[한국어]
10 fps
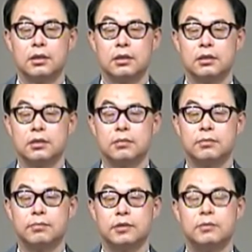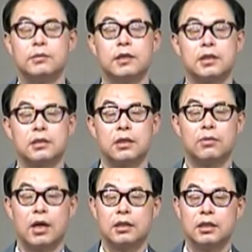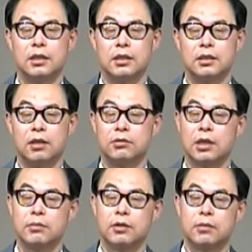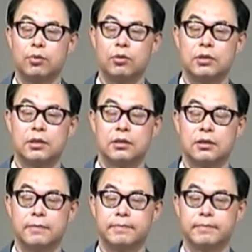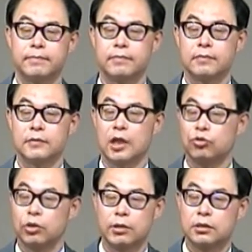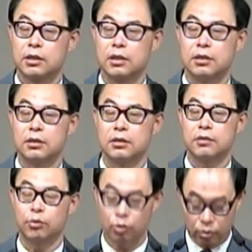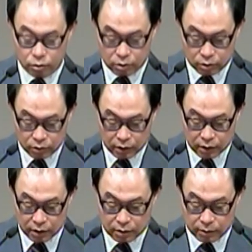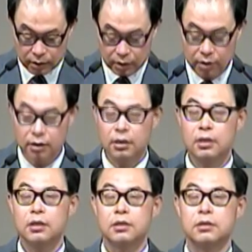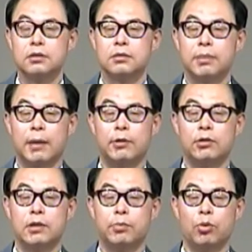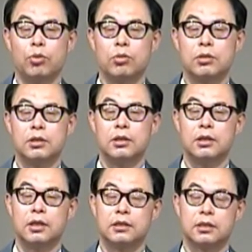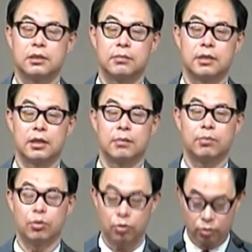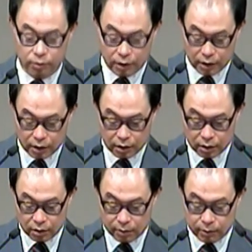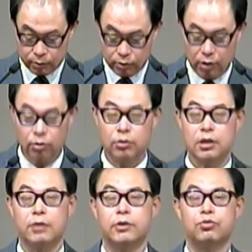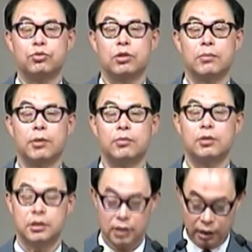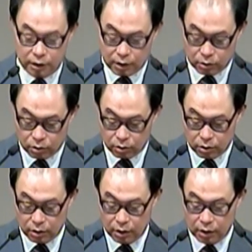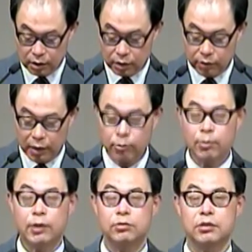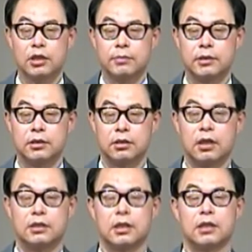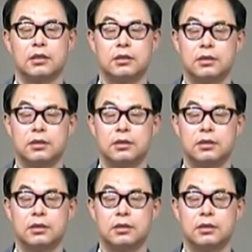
지금 느부갓네살 왕이 예루살렘 성을 포위해서 다 죽여버렸잖아요. 그리고 포로로 끌고 가지 않았습니까? 그는 바벨론의 포로로 끌려간 자들입니다. 포로입니다. 그럼에도 불구하고 사회 구석에 머물러 있지 아니하고 사회 한복판으로 자꾸만 들어가잖아요.